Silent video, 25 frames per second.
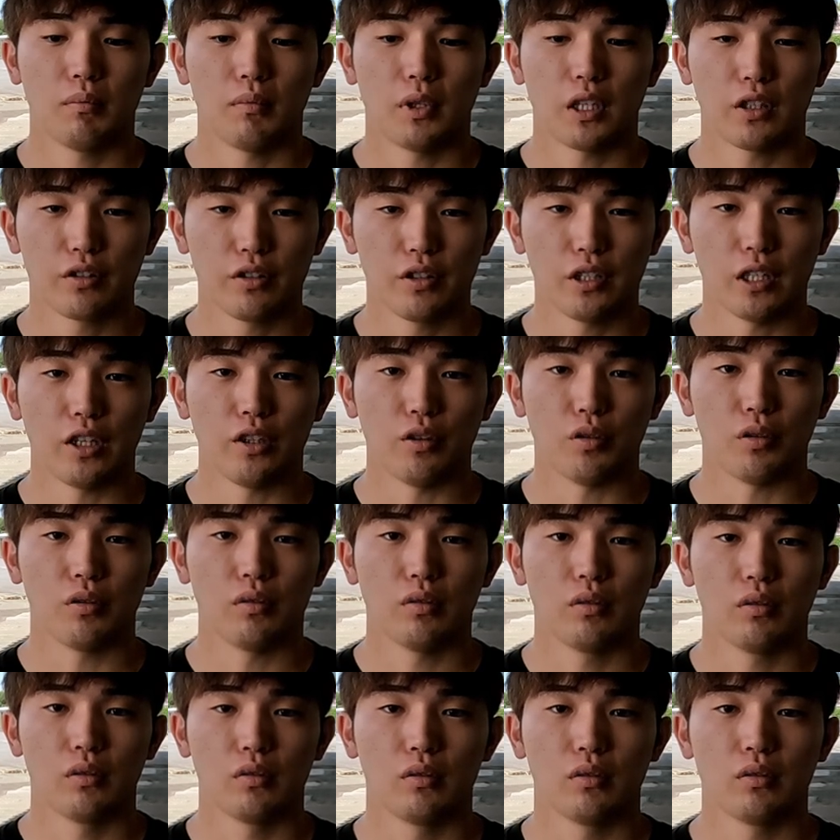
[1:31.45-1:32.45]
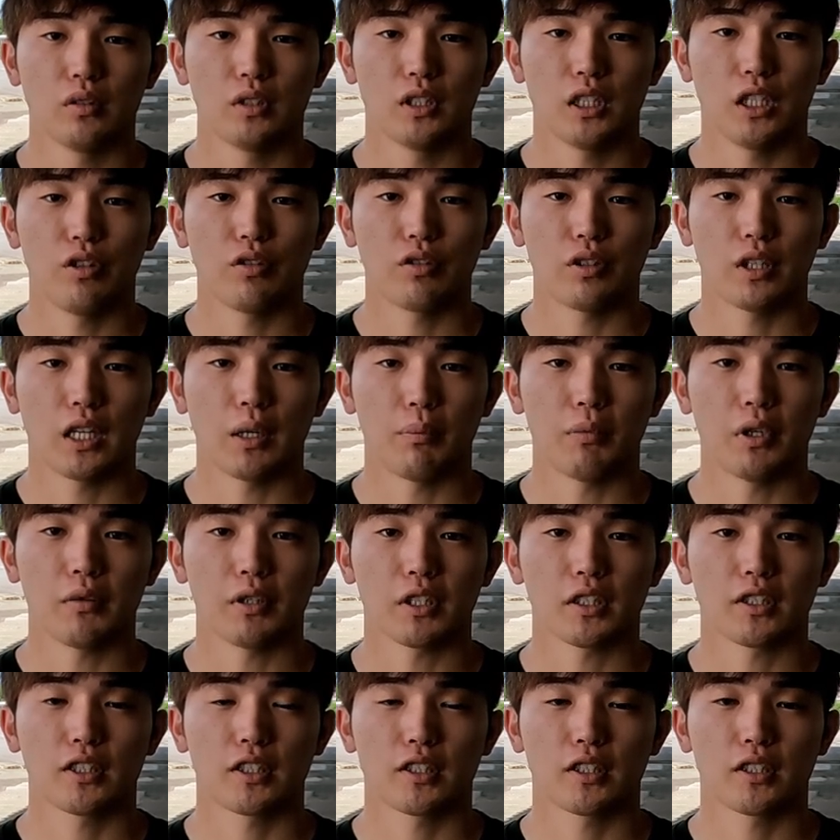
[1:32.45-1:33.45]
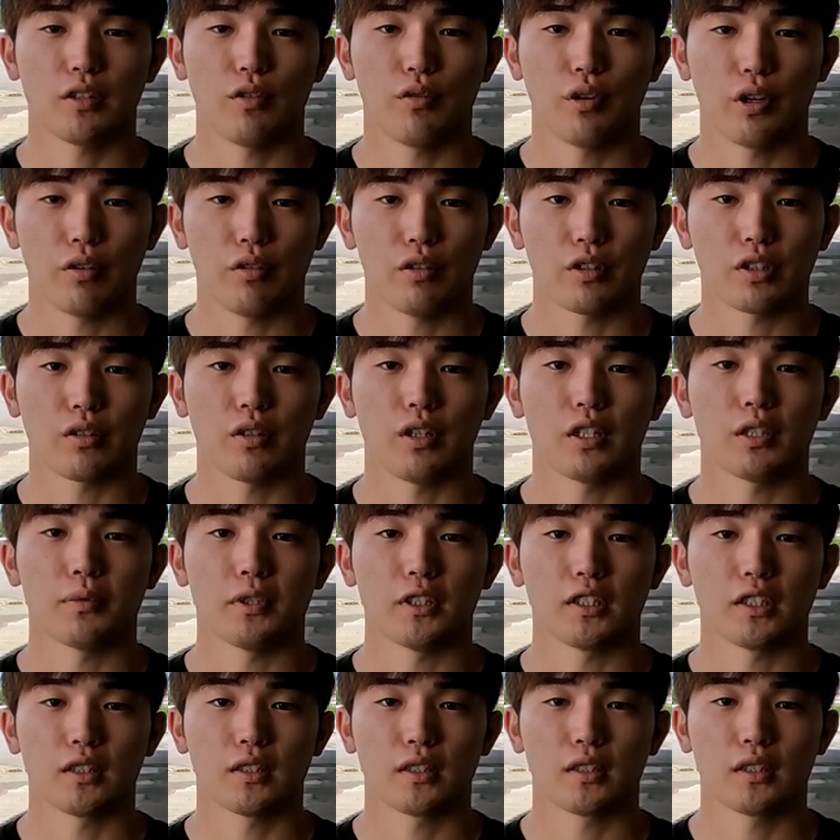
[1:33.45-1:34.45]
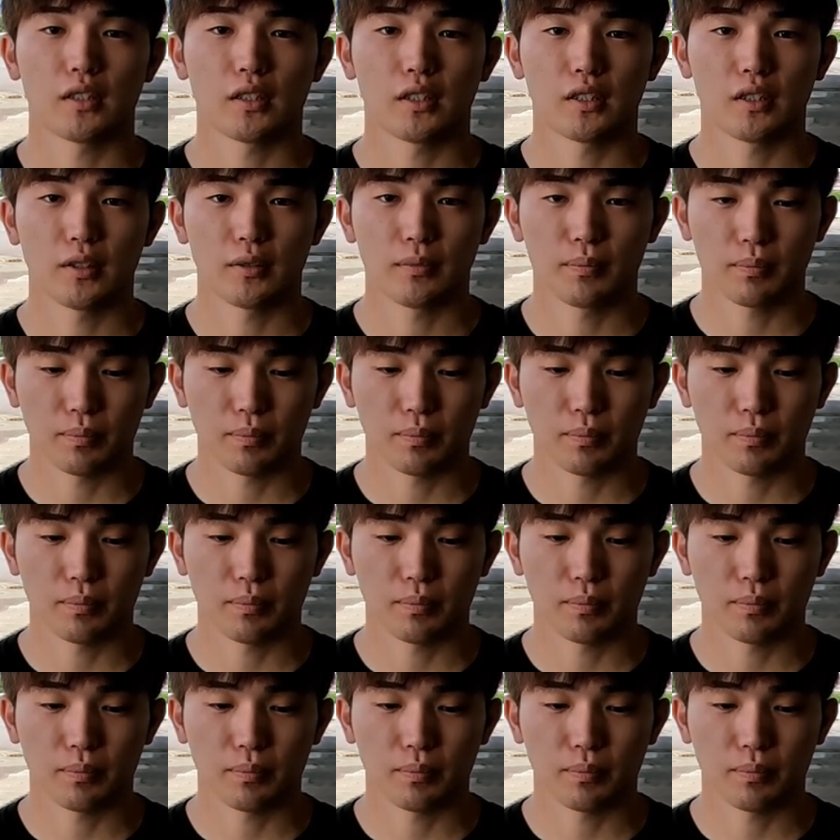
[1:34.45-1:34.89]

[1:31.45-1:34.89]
まあ、悔いないよ。全力で頑張ります。応援よろしくお願いします。